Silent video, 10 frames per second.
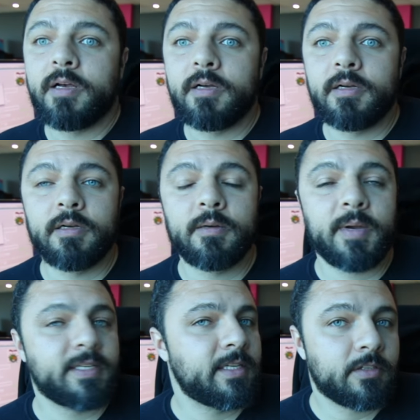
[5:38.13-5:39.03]
Uh,
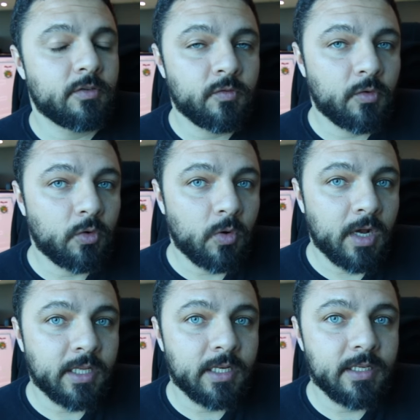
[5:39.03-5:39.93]
mas esse eu não vou
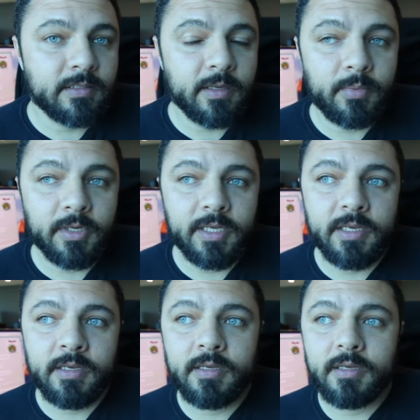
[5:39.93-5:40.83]
colocar na lista
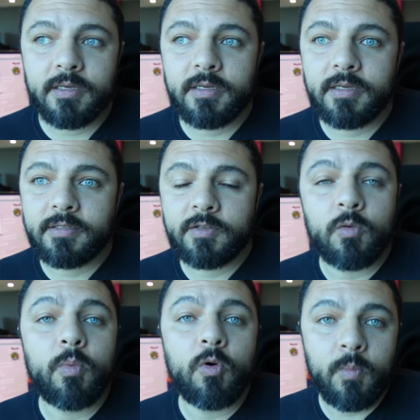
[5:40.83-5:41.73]
porque
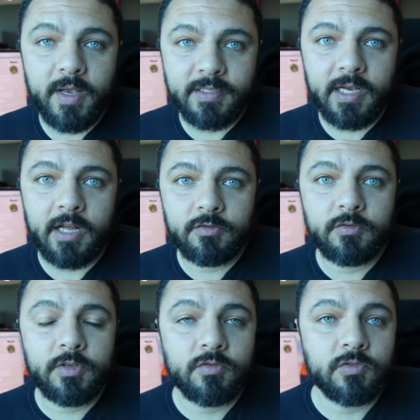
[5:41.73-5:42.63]
são um pouco mais caros
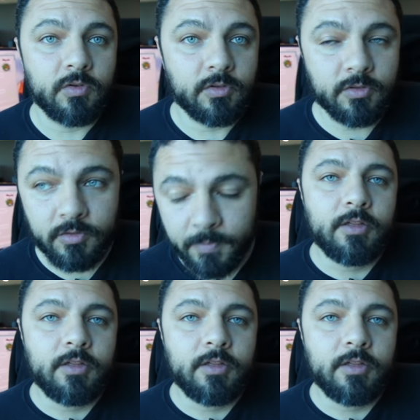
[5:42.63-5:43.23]
do que os outros.